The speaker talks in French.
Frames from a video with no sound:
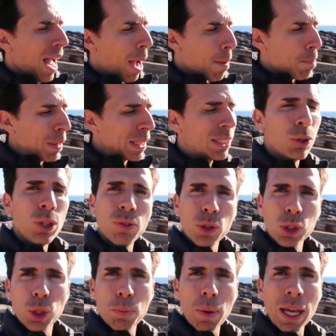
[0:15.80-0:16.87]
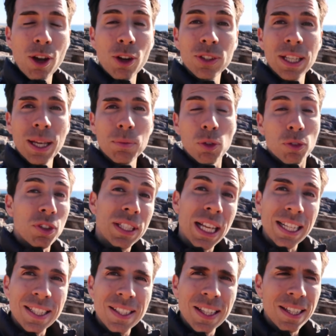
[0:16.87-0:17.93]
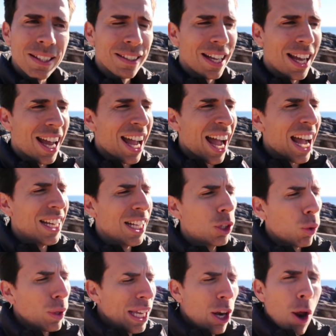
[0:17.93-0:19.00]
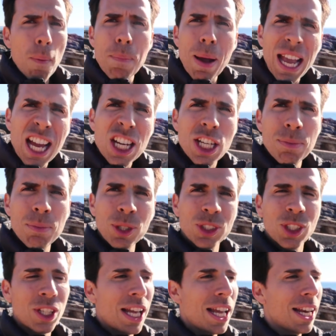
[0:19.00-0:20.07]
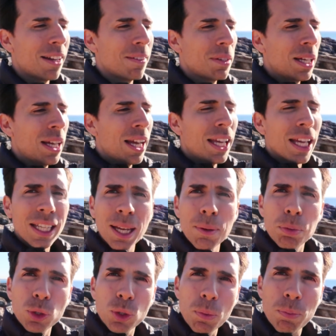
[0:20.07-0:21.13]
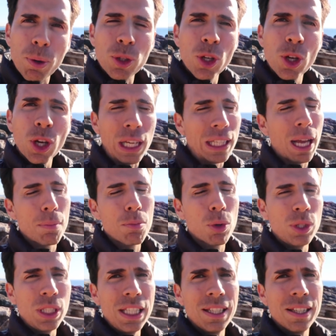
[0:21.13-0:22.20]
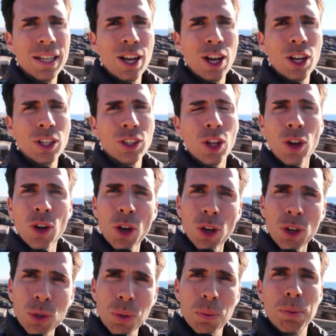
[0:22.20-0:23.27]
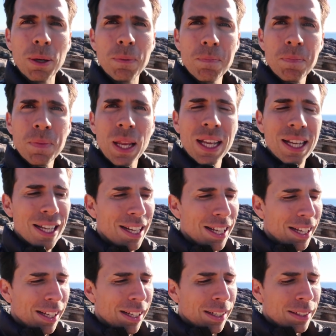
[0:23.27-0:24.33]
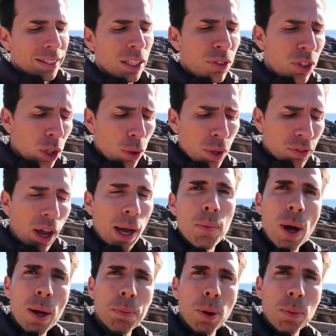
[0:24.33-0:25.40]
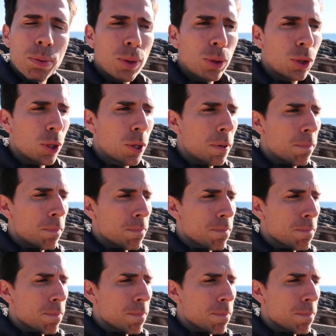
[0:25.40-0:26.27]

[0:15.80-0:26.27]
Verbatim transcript: à passer au niveau supérieur en termes de vitalité, à nettoyer leur bagage émotionnel et à créer plus de bonheur et d'harmonie dans leur couple. Cette vidéo est vraiment à propos de